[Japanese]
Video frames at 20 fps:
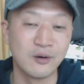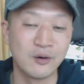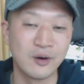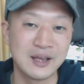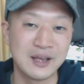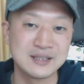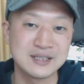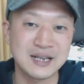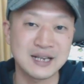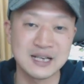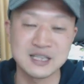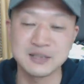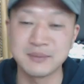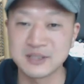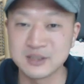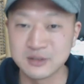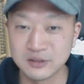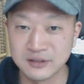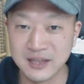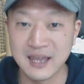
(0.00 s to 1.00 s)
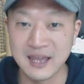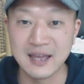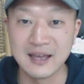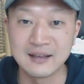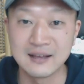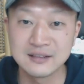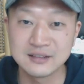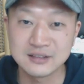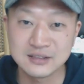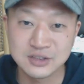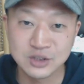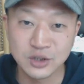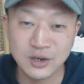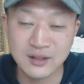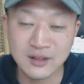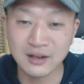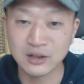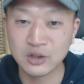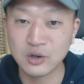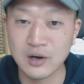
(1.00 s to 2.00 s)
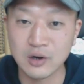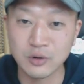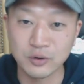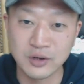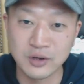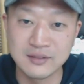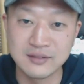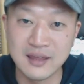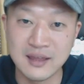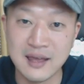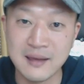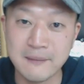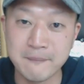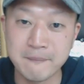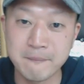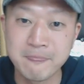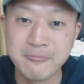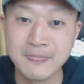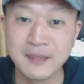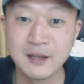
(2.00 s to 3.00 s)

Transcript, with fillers: お返事返しますので。それでは今日はこの辺で、